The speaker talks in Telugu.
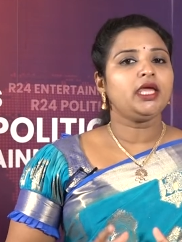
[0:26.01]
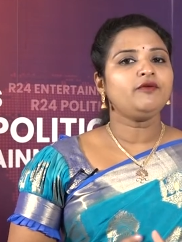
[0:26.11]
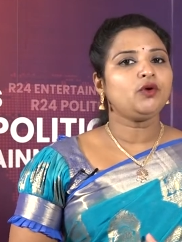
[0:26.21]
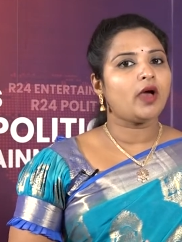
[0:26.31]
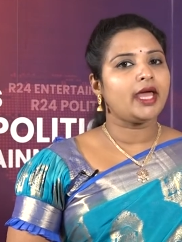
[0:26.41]
ఈ
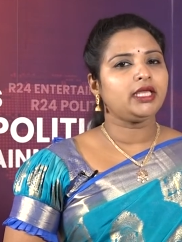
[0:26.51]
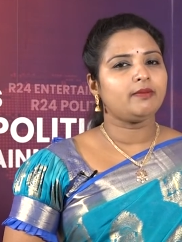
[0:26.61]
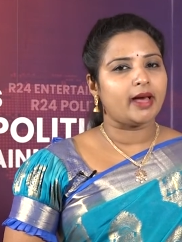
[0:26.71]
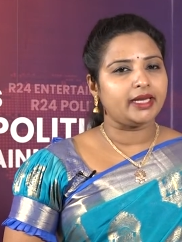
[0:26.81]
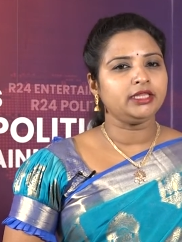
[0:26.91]

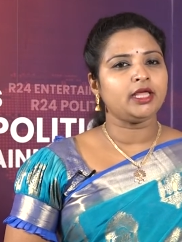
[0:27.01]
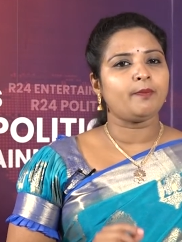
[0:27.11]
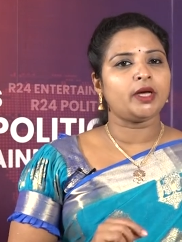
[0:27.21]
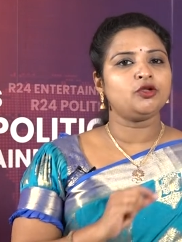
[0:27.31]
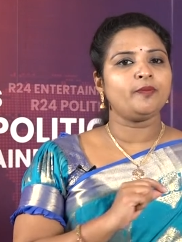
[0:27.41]
వ్యూహానికి మరింత
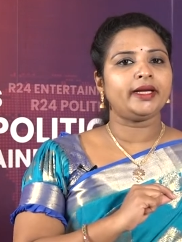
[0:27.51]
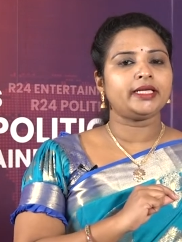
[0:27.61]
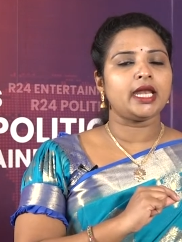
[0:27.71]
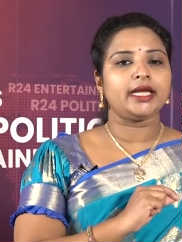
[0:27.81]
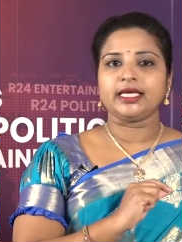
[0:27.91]
పదును
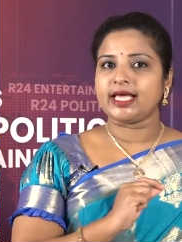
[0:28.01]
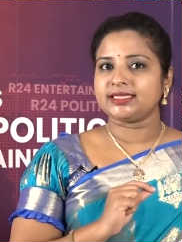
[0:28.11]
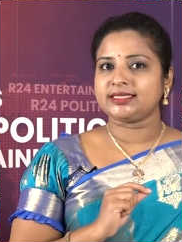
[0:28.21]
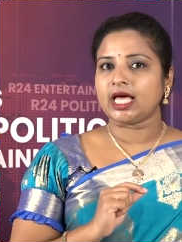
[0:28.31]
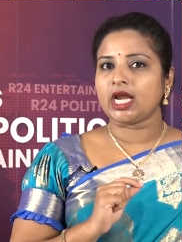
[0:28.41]
పెట్టాలని
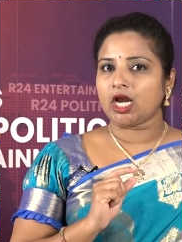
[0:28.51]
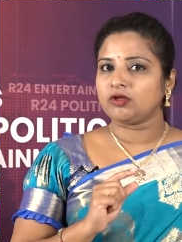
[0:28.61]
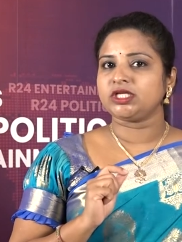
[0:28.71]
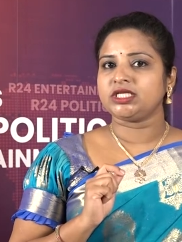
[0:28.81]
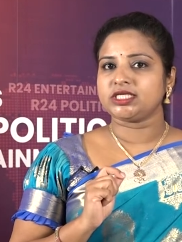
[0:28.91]
కేసీఆర్
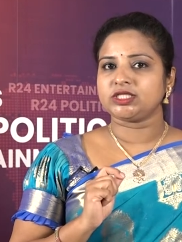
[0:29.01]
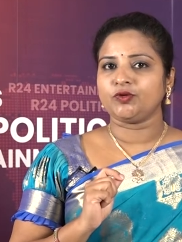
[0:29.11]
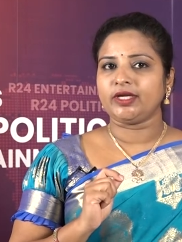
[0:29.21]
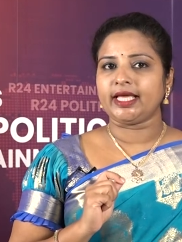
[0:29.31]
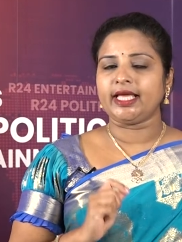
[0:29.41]
ఆలోచన
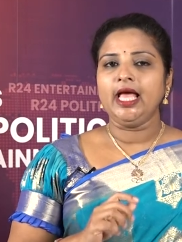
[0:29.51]
చేస్తుంటే